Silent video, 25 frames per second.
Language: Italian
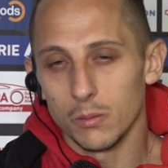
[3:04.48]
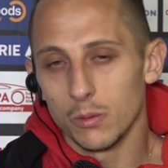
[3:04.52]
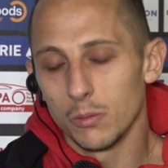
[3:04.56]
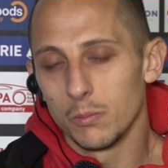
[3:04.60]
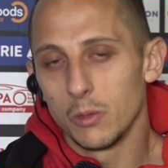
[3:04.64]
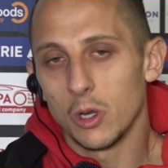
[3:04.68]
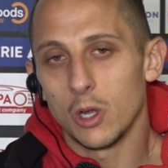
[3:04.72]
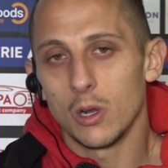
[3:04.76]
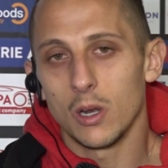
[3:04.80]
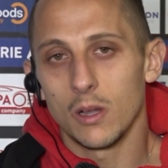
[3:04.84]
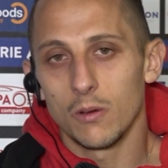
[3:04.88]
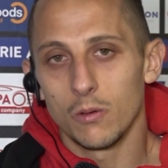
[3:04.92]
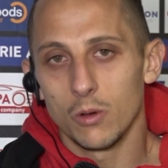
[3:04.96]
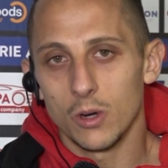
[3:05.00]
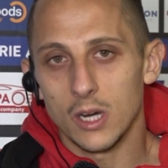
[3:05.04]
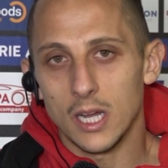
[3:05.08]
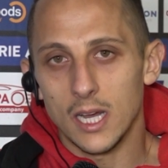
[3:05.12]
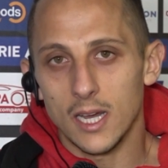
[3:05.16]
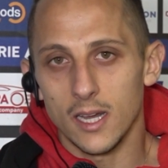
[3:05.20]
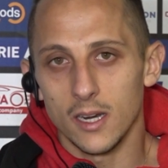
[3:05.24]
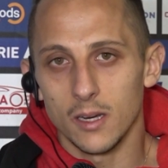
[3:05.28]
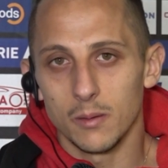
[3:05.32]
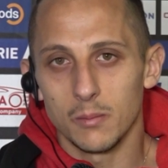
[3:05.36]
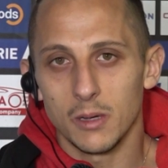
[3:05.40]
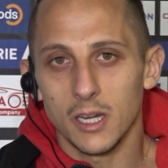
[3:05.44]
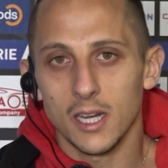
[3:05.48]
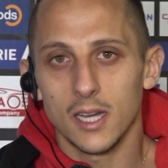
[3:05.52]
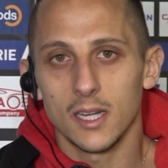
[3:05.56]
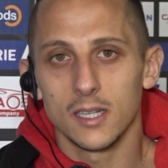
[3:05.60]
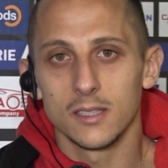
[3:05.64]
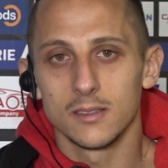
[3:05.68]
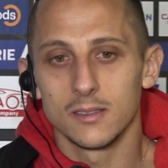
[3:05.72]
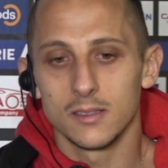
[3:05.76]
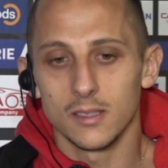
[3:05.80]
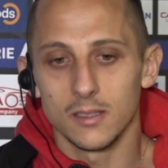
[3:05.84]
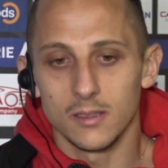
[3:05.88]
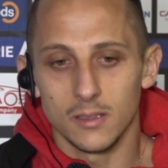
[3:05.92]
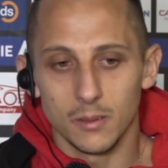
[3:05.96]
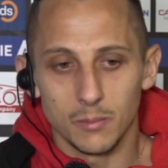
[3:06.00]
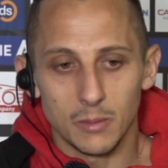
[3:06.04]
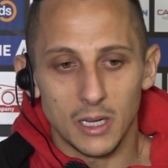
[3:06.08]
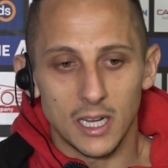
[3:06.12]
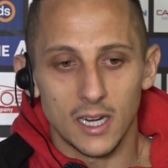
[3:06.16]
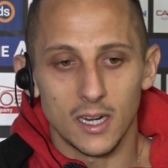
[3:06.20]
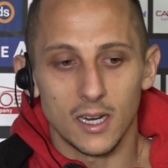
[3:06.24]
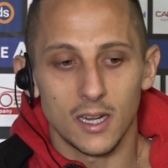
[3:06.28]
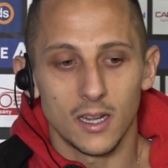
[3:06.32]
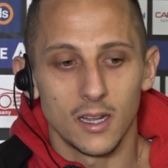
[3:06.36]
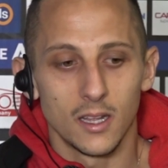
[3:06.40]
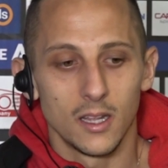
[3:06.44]
dobbiamo lavorare magari in
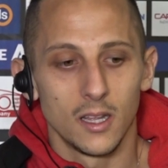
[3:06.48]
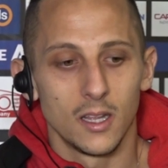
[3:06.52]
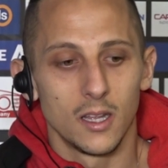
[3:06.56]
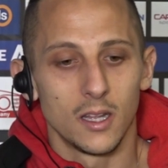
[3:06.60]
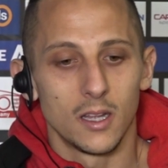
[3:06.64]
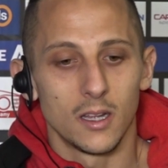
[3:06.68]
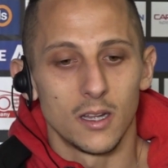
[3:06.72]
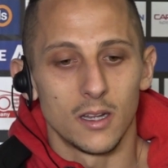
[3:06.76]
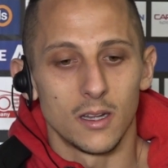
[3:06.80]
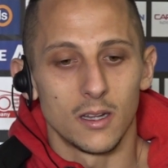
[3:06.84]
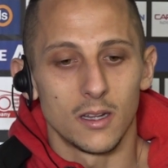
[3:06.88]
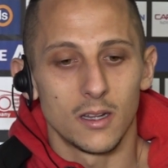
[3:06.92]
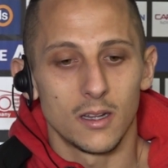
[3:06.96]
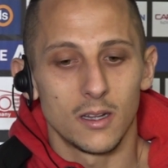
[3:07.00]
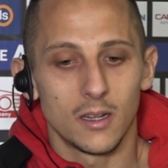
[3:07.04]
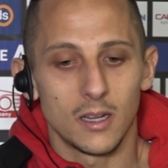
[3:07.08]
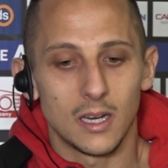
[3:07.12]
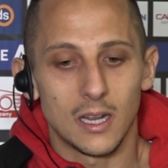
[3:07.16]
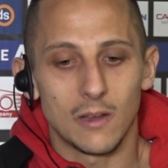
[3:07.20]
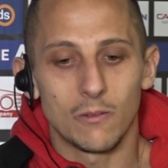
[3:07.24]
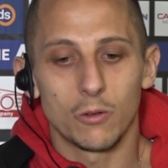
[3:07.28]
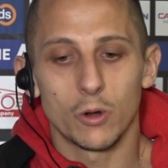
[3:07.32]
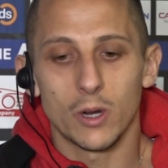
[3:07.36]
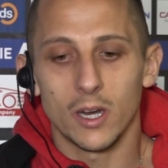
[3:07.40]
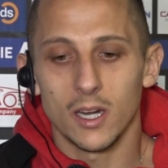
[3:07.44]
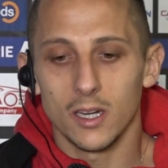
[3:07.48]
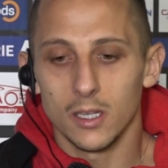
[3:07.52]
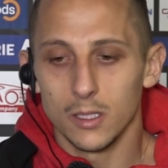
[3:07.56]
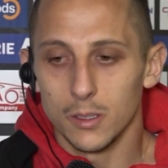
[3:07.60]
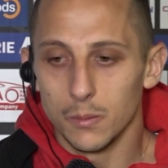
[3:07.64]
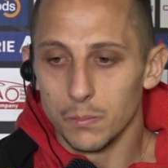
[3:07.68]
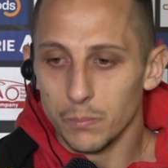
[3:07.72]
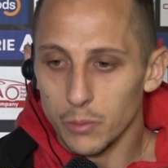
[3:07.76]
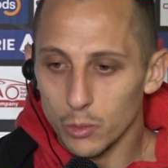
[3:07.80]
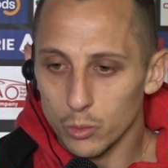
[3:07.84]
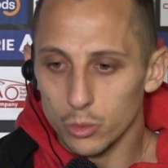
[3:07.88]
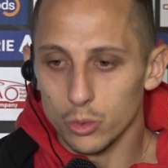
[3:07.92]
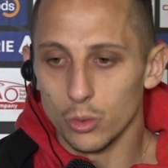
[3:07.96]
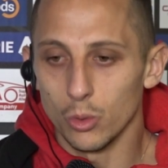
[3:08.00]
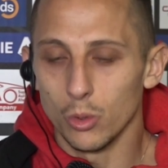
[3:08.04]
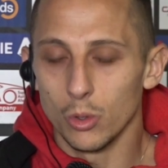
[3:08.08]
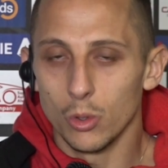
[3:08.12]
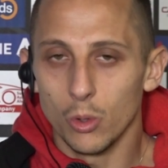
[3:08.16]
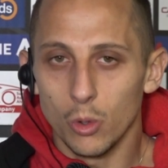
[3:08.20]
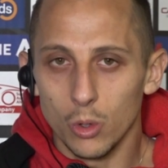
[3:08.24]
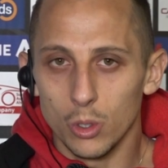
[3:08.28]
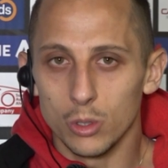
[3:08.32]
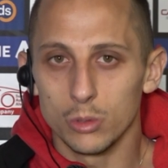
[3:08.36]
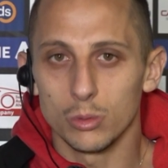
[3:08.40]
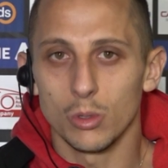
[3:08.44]
settimana eh, lavorare di più sul
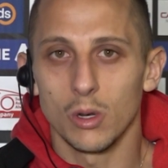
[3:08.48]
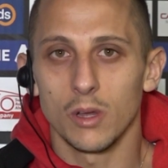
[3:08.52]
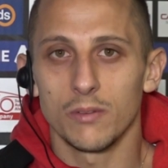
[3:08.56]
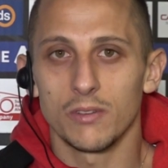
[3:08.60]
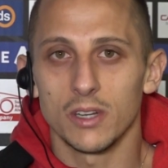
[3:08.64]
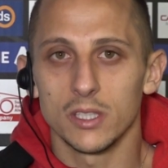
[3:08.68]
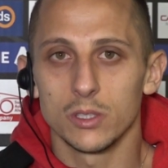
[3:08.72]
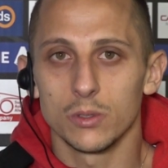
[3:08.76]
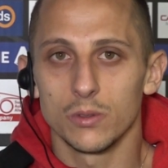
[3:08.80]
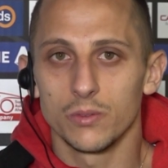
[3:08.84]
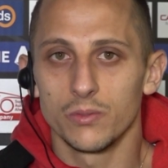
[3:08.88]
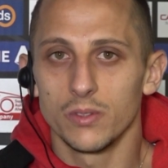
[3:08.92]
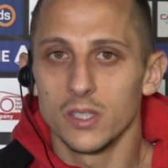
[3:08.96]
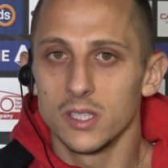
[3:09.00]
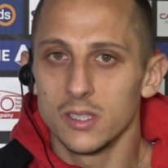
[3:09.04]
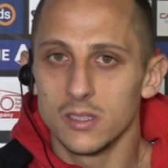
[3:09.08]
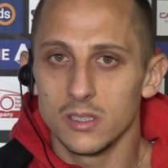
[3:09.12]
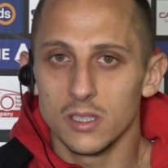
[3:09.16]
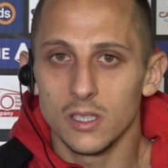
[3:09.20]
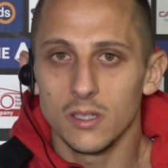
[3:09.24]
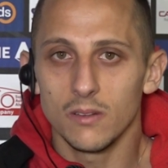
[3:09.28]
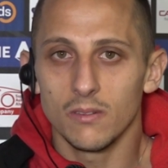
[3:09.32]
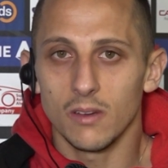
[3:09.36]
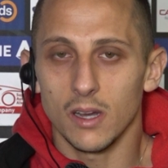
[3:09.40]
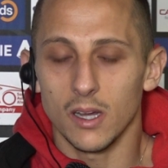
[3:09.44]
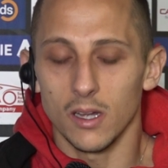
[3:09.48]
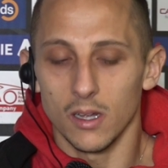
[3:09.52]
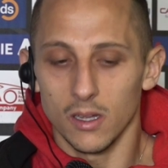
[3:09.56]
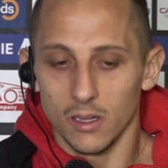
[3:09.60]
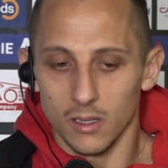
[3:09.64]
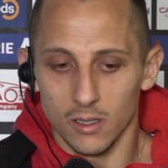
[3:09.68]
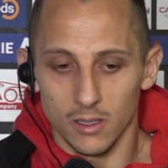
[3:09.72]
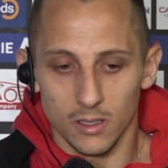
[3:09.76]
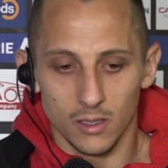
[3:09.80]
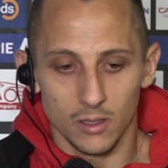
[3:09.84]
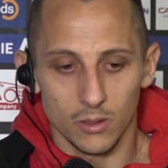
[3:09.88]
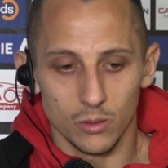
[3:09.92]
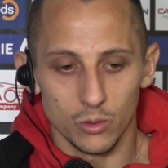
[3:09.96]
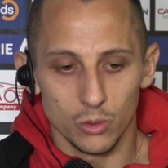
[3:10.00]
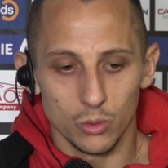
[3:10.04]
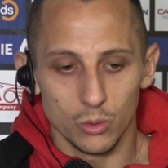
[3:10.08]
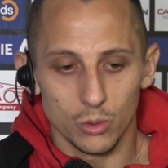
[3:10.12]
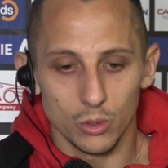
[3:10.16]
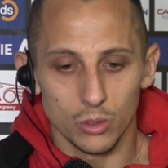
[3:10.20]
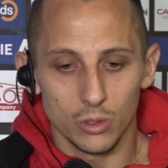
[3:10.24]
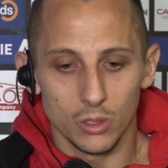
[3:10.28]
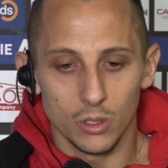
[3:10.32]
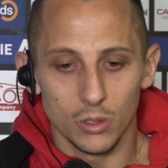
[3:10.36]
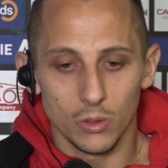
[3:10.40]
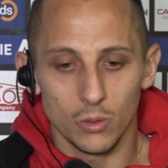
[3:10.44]
gol, sulla fase offensiva, eh,
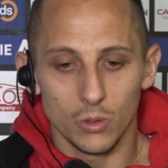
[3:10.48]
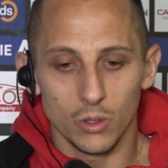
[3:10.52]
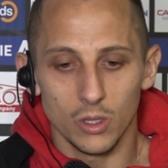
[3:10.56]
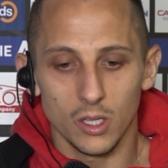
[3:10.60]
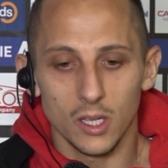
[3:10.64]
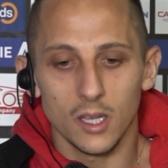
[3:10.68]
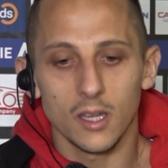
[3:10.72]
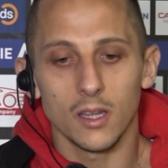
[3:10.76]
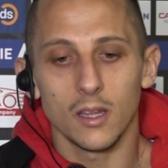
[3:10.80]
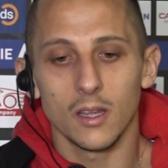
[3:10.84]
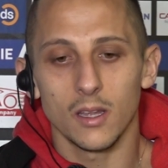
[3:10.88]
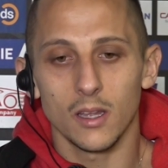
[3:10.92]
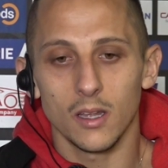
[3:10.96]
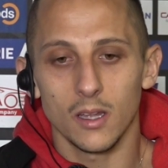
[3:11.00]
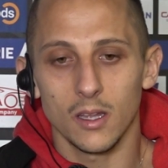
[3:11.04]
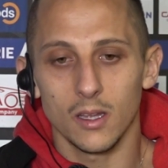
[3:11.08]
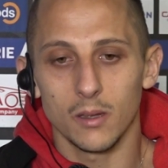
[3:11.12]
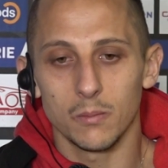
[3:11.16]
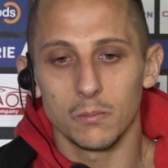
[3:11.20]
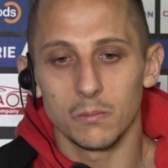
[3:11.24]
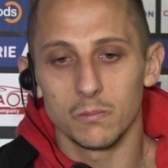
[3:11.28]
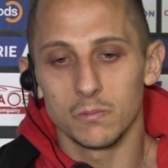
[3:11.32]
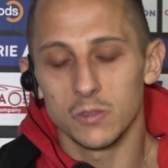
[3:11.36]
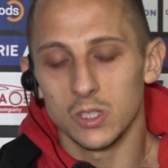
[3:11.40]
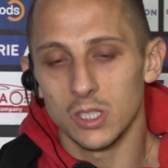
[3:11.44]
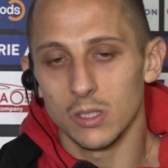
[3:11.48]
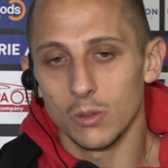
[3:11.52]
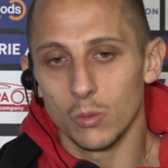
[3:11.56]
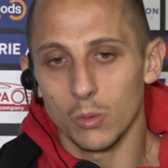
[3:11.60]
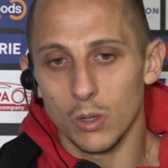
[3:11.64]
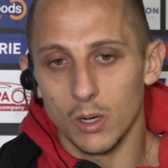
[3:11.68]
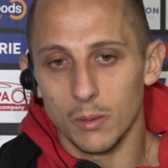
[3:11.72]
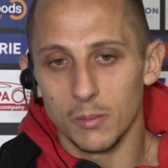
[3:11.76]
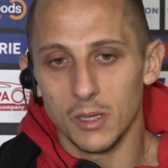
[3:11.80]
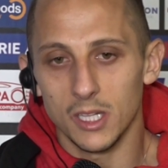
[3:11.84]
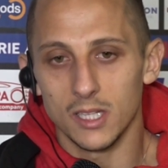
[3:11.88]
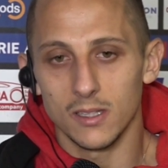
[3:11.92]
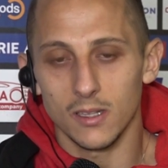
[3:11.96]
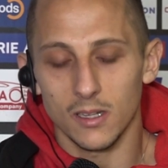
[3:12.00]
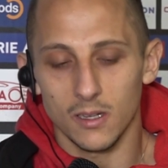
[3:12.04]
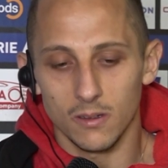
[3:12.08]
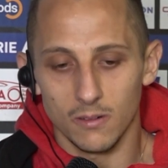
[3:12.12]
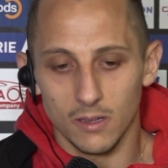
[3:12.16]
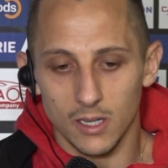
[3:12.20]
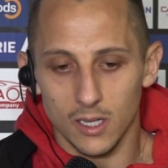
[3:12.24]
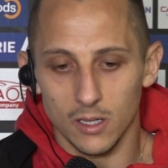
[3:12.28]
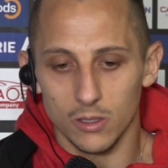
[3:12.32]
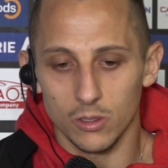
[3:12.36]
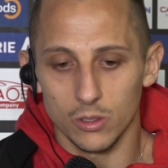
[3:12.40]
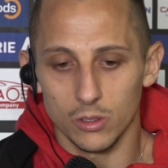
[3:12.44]
ognuno di noi e eh, sicuramente
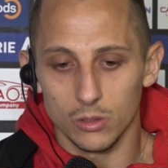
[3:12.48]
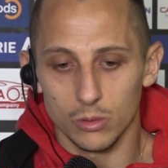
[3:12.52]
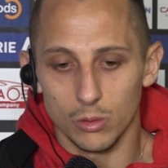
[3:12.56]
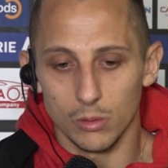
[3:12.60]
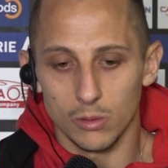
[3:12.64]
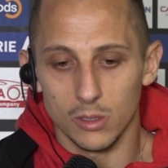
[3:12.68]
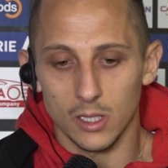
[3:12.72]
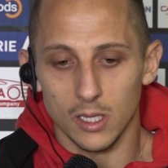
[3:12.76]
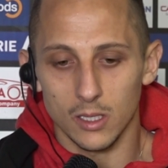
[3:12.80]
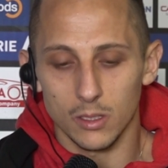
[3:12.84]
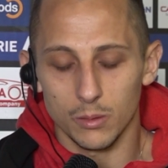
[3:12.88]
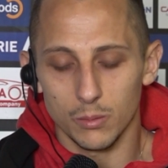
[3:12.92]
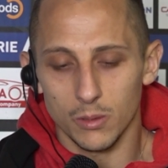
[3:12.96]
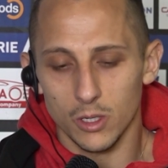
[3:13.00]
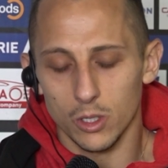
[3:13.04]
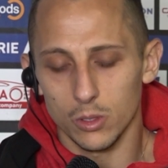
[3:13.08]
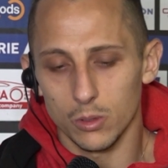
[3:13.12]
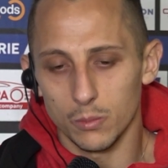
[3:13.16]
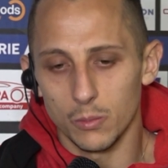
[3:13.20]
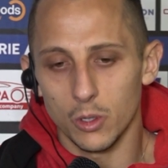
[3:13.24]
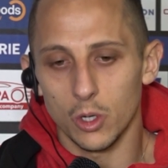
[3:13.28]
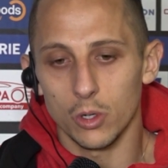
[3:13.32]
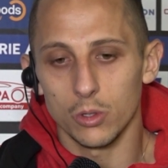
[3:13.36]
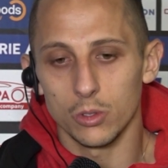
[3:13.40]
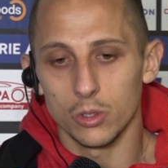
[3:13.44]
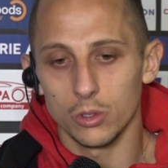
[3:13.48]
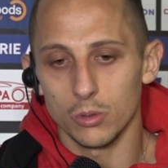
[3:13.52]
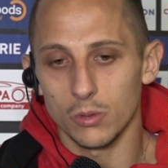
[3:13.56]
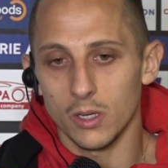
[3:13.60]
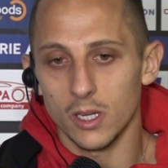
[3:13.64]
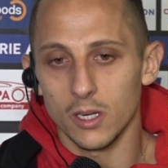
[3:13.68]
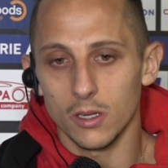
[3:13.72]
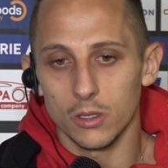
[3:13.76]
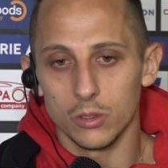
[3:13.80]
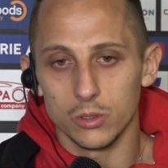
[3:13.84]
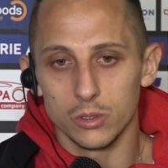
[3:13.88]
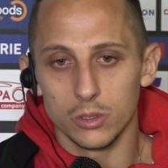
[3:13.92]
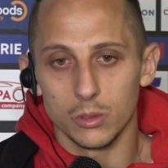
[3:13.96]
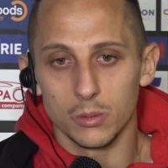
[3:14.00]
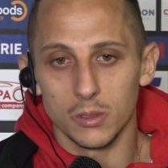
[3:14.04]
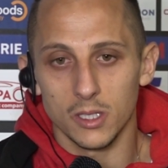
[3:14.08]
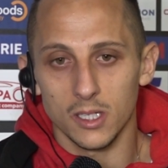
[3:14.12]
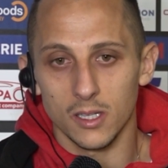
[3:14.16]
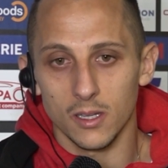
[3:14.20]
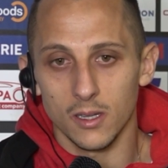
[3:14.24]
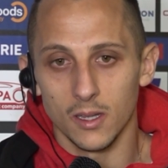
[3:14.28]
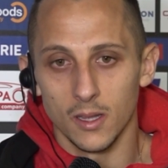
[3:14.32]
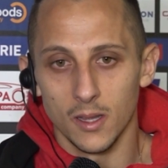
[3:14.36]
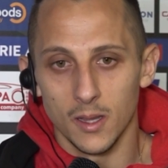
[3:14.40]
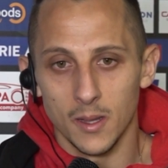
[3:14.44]
arriveranno i risultati, però dobbiamo continuare così
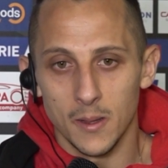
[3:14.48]
perché